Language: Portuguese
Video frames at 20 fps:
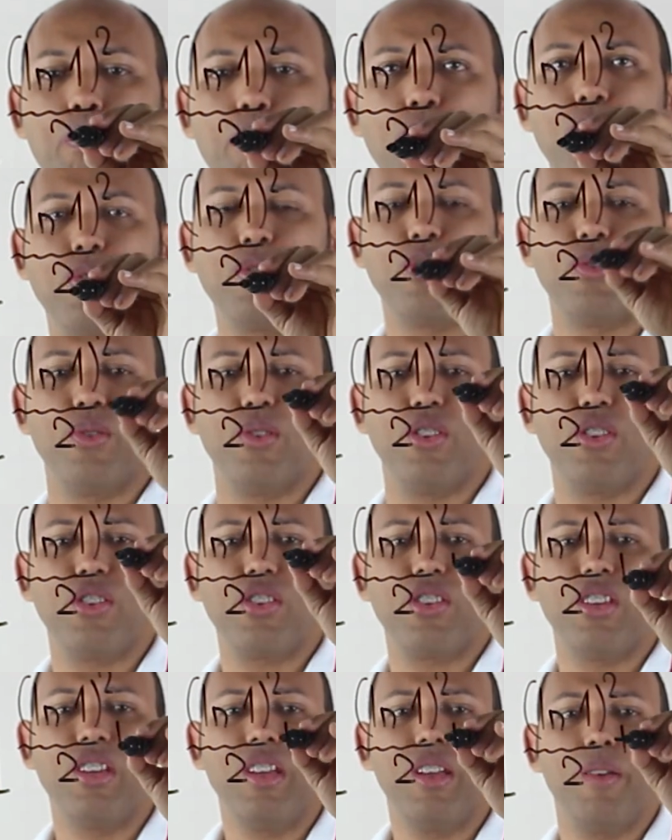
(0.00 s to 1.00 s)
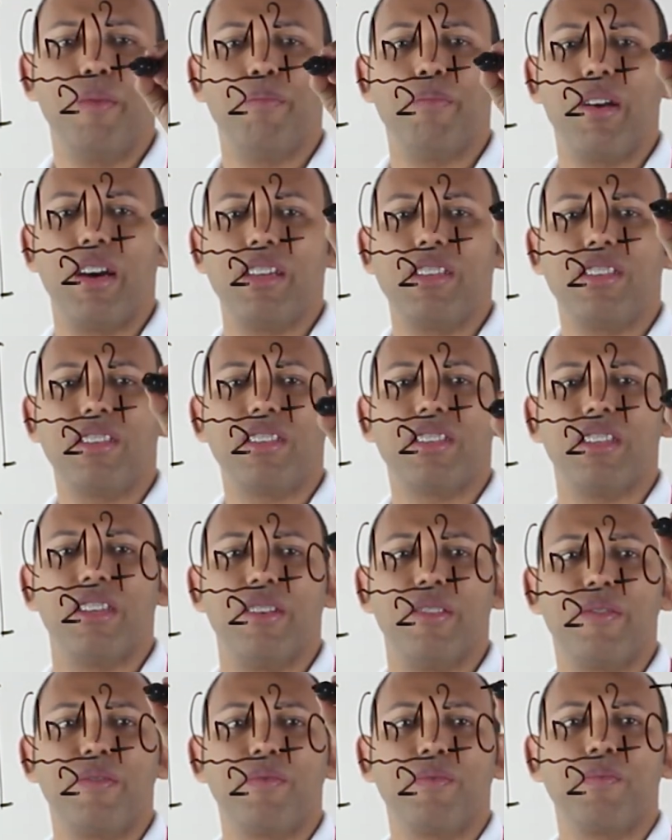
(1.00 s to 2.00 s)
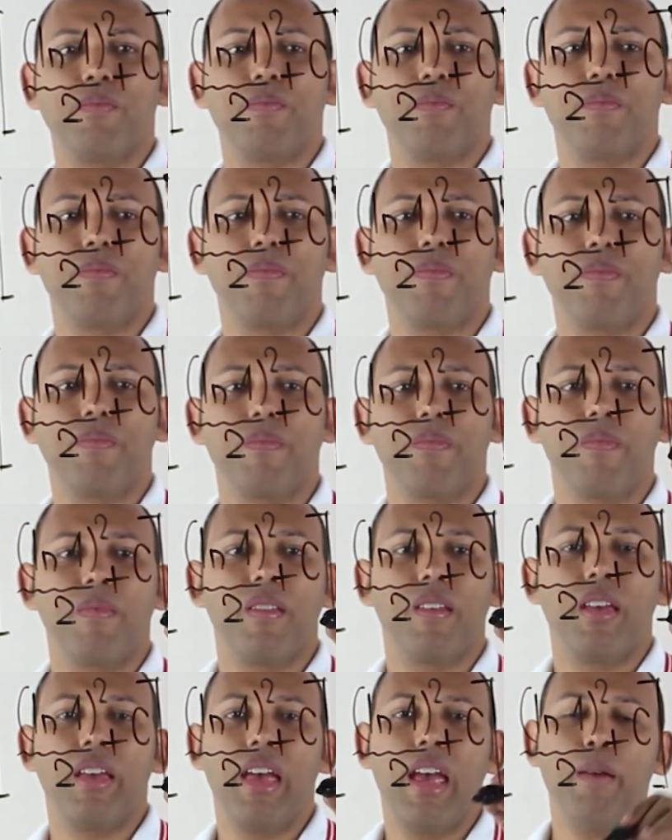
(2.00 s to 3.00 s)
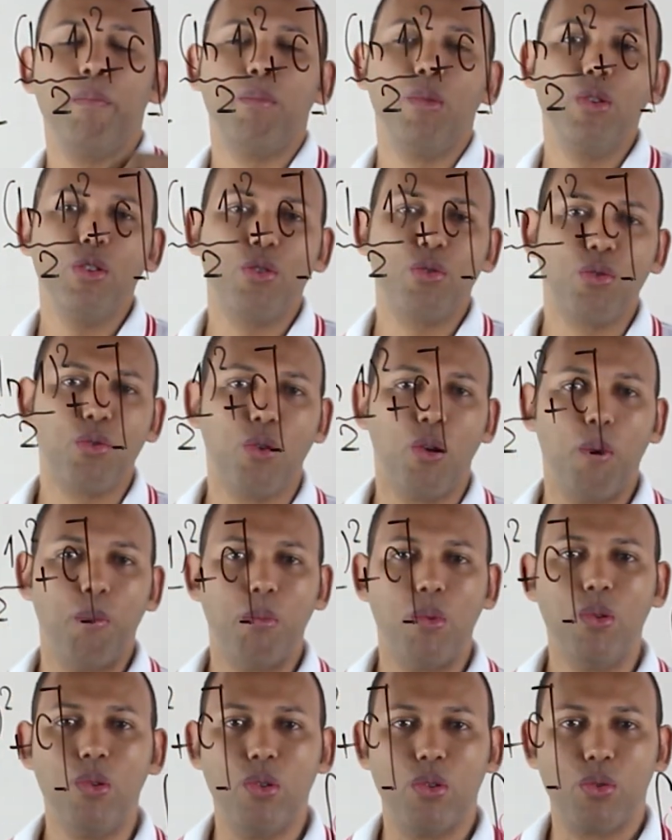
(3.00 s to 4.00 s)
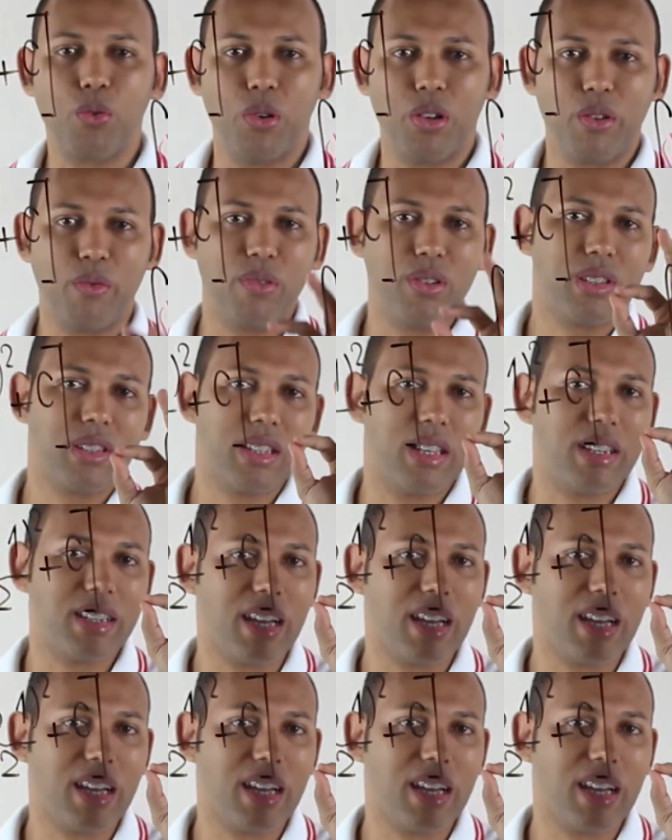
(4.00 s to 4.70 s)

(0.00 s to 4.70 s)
por 2 mais c. É muito comum quando você